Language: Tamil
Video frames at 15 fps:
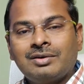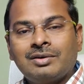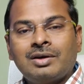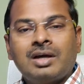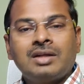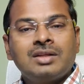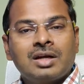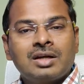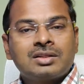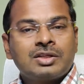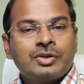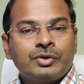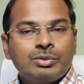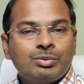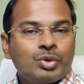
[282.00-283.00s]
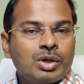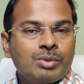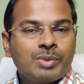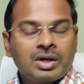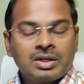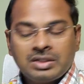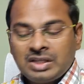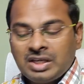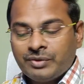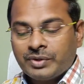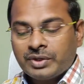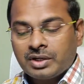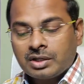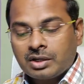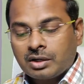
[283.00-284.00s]
அதுக்கு அடுத்ததாக வந்து முக்கியமான ஈவெண்ட்
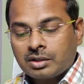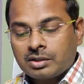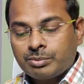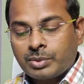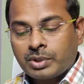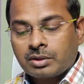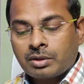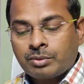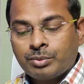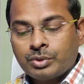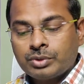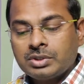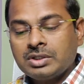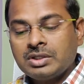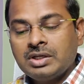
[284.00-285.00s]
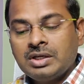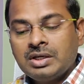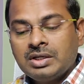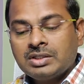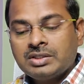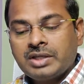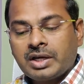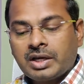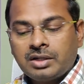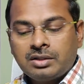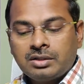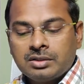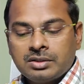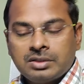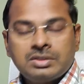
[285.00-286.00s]
என்ன ஆகுதுன்னு பார்க்கும்போது செகண்டு
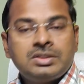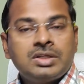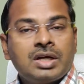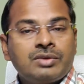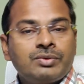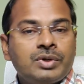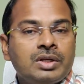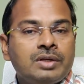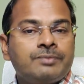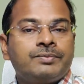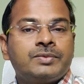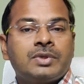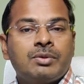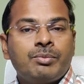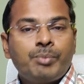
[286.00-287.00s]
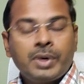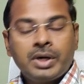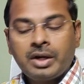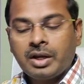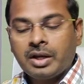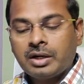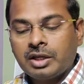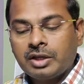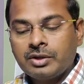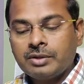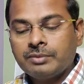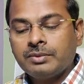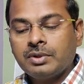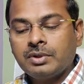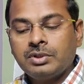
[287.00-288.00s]
ஜான்வரி மண்டே அன்னைக்கு
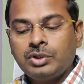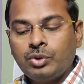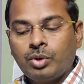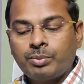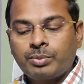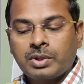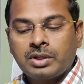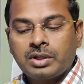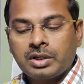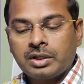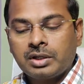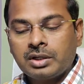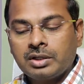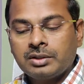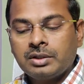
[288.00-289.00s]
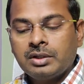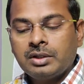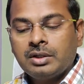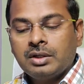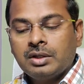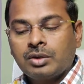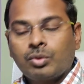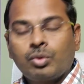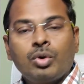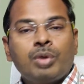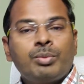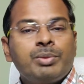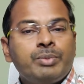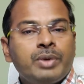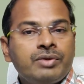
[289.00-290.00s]
யூரோப் கண்ட்ரியில் குளோபல்
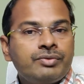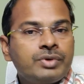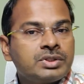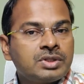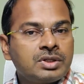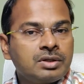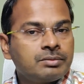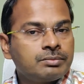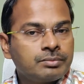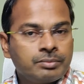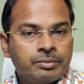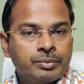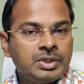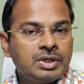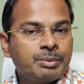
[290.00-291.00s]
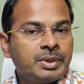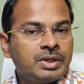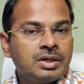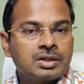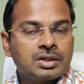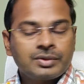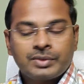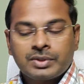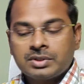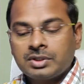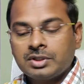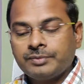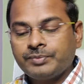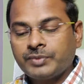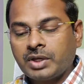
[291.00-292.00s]
மேனுஃபேக்சரிங் பிஎம்ஐ டேட்டா வருது
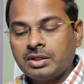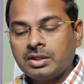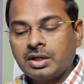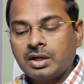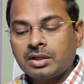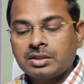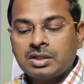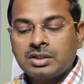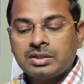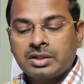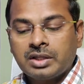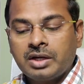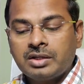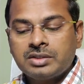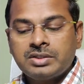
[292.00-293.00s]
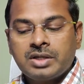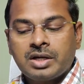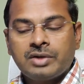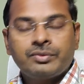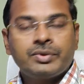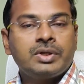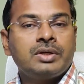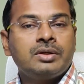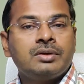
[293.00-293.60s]
அதுக்கு அடுத்ததாக தேர்ட் ஜான்வரி